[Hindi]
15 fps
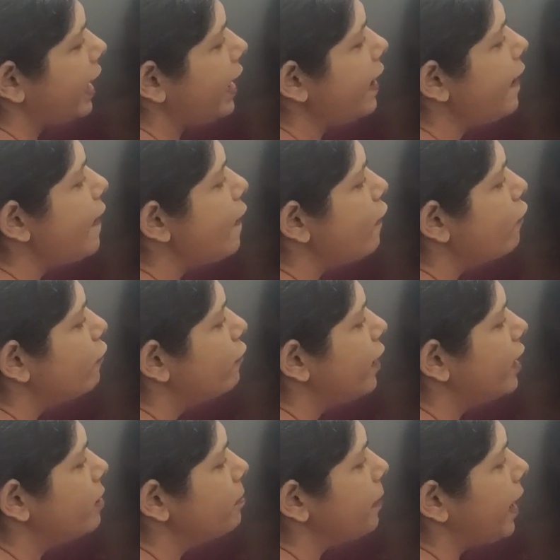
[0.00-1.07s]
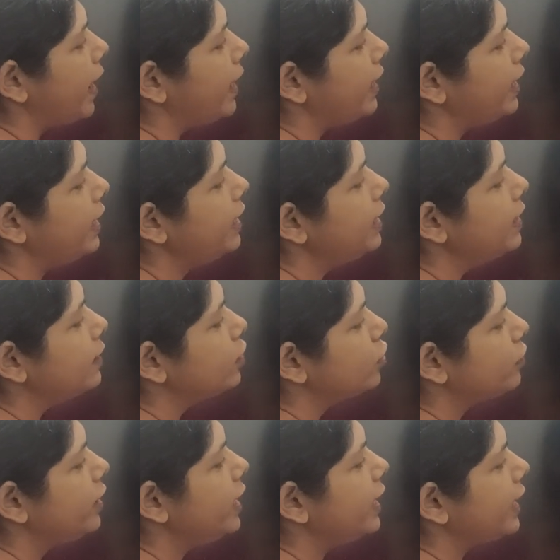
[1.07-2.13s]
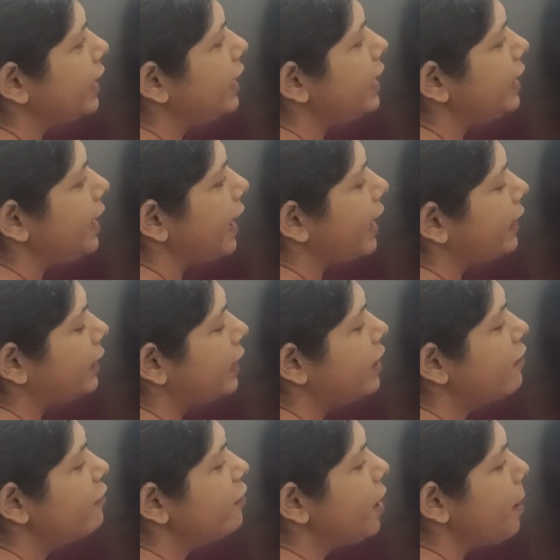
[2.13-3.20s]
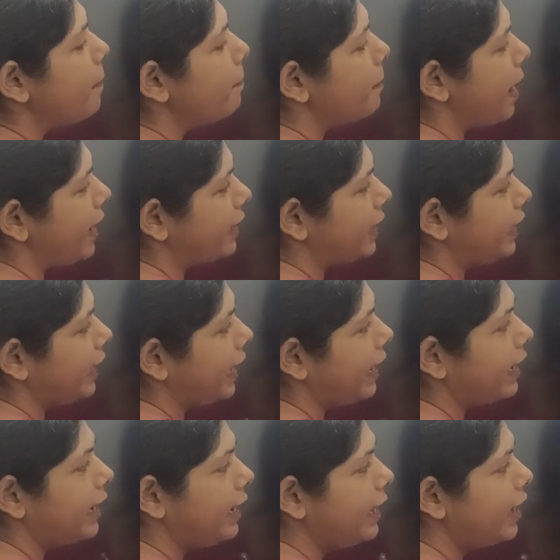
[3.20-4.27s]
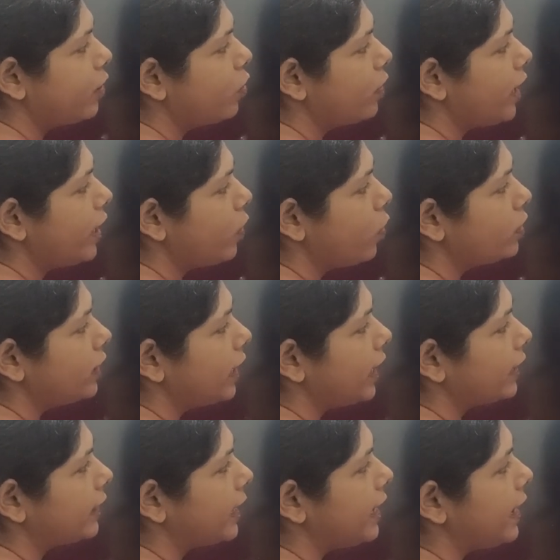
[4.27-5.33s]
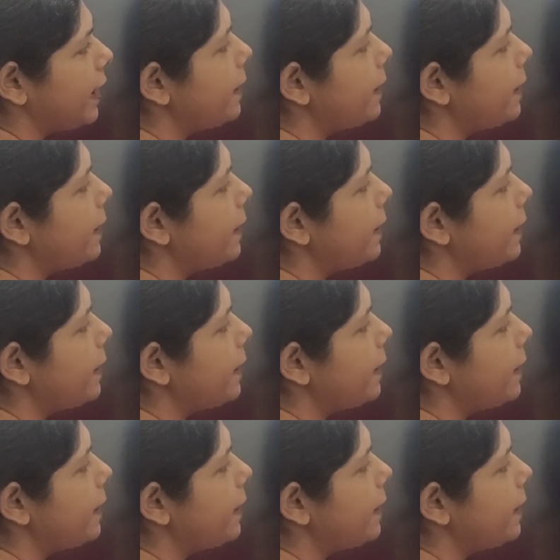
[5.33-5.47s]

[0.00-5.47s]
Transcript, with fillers: है वन बाई थ्री की नेगेटिव मार्किंग है क्लियर हो रहा है कोई दिक्कत नहीं